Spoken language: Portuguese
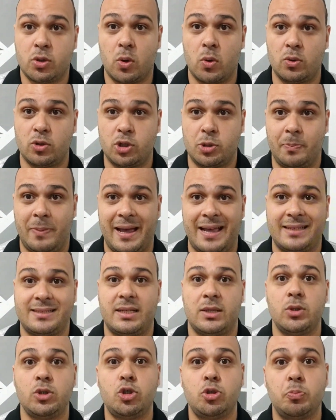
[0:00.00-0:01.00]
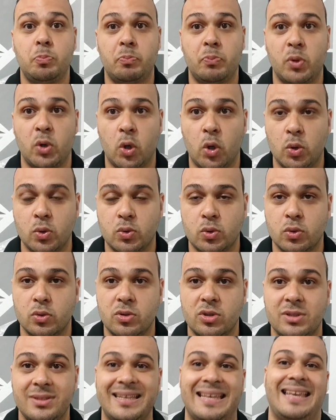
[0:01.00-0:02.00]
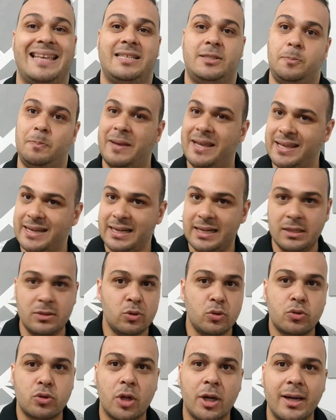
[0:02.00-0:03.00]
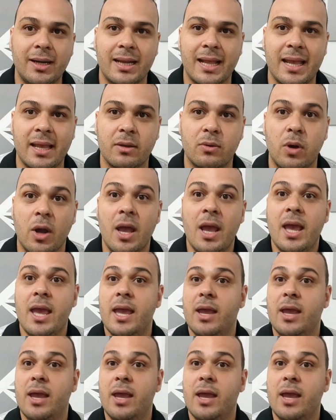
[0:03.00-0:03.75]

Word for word: com os pássaros prontos, esperando o torneio.